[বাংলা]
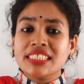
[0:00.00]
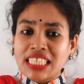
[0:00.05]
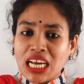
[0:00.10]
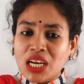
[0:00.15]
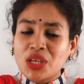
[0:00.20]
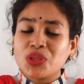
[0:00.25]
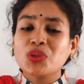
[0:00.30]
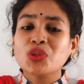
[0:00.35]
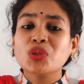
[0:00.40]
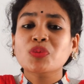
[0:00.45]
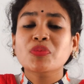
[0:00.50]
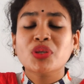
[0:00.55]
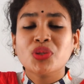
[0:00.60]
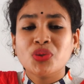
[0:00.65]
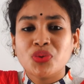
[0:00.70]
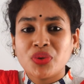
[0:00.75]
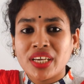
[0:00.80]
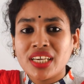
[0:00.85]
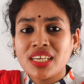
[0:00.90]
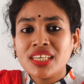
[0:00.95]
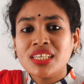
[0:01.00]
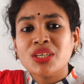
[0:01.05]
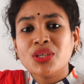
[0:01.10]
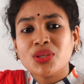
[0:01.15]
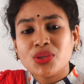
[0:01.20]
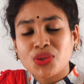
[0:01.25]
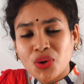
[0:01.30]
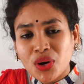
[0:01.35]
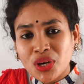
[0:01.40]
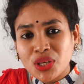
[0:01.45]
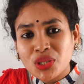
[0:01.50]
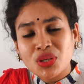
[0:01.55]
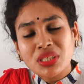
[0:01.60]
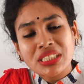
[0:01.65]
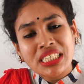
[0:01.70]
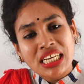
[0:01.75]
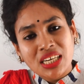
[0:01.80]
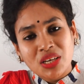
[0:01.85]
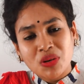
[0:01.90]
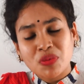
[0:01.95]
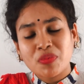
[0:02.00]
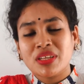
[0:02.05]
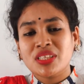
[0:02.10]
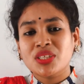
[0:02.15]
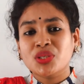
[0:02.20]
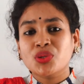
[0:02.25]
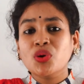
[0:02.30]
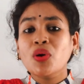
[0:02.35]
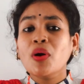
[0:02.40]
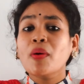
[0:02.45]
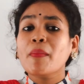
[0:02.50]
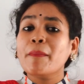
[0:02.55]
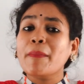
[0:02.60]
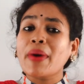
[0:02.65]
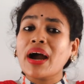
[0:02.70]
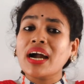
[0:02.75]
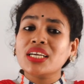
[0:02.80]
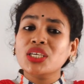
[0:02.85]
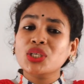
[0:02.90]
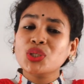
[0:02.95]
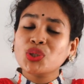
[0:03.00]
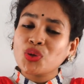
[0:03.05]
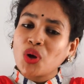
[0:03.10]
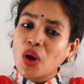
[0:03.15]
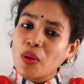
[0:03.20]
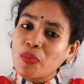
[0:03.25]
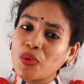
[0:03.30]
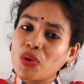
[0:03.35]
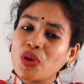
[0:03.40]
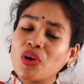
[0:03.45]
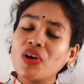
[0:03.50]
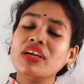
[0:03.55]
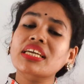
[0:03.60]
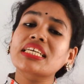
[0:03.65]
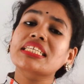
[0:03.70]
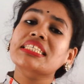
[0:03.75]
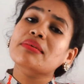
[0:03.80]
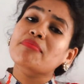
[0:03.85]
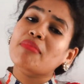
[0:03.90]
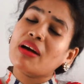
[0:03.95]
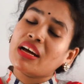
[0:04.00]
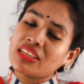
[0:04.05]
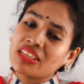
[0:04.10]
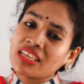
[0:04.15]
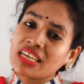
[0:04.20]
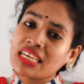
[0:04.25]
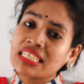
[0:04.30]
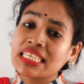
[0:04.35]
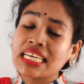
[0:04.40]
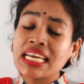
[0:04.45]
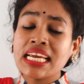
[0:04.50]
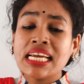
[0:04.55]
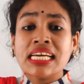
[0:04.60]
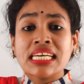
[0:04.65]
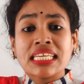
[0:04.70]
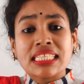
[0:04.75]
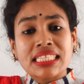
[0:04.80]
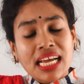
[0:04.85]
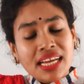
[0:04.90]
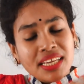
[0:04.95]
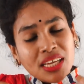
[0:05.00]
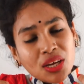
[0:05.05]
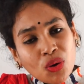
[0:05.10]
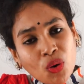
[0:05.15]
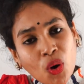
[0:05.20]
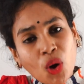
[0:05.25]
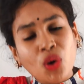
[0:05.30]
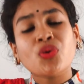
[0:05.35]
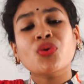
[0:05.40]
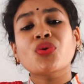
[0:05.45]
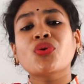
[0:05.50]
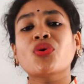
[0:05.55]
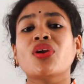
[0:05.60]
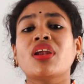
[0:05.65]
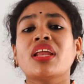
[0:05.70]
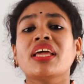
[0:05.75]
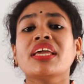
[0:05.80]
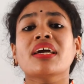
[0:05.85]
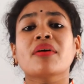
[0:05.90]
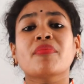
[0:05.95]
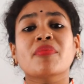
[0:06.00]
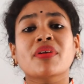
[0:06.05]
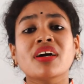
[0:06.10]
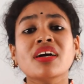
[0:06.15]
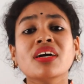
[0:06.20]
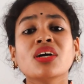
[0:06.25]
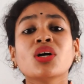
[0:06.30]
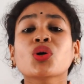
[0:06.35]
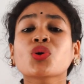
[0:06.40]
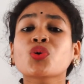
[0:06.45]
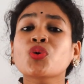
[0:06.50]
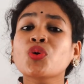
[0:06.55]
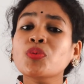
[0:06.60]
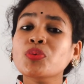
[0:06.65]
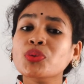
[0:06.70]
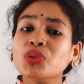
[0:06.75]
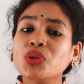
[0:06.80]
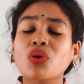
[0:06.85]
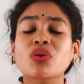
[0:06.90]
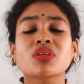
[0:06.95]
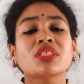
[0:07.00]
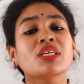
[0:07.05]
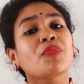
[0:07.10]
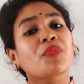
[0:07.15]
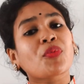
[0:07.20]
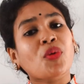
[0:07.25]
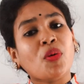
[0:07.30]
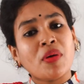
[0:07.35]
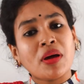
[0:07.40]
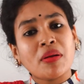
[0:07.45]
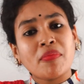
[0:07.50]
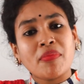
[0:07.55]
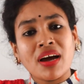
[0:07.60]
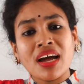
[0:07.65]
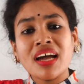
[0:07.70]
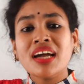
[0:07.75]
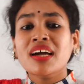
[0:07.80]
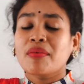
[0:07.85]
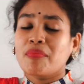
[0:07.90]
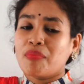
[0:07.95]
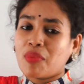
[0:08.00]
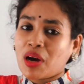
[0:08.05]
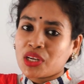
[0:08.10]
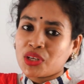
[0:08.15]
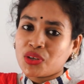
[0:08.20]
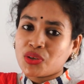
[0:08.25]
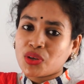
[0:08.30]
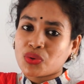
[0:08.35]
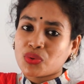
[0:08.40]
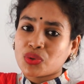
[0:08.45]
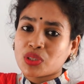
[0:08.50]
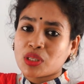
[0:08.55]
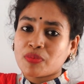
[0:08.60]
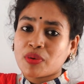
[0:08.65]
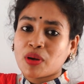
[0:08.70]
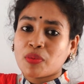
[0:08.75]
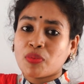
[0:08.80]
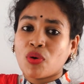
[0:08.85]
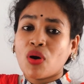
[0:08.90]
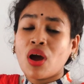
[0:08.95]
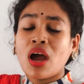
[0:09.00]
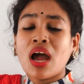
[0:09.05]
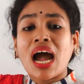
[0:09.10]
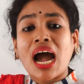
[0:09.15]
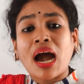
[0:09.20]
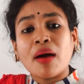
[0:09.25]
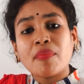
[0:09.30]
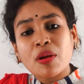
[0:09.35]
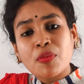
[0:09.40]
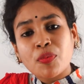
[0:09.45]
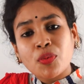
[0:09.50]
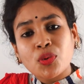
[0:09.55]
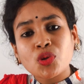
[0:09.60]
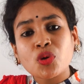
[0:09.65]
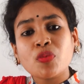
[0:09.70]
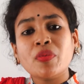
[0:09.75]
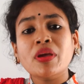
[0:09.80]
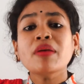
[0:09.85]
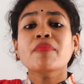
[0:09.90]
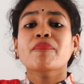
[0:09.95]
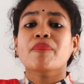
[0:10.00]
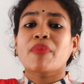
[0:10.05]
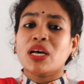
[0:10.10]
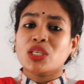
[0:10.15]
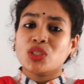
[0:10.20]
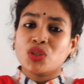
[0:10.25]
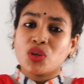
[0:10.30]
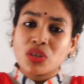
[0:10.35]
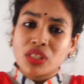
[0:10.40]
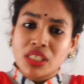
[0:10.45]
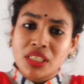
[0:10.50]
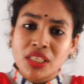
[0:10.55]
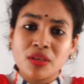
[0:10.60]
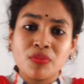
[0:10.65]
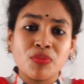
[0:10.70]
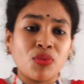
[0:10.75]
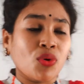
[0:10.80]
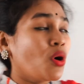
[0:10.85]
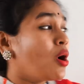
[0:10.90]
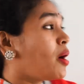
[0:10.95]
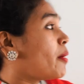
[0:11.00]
চার দশমিক দুয়ে নয় দশ এগারো ব্যতীত বাকি সবগুলো অঙ্কে যে মান দেওয়া আছে তাকে ঘন করলেই আমরা খুব সহজে প্রমাণ বা মান নির্ণয় করতে পারবো আমরা প্রথমেই পাঁচ নংটা দেখব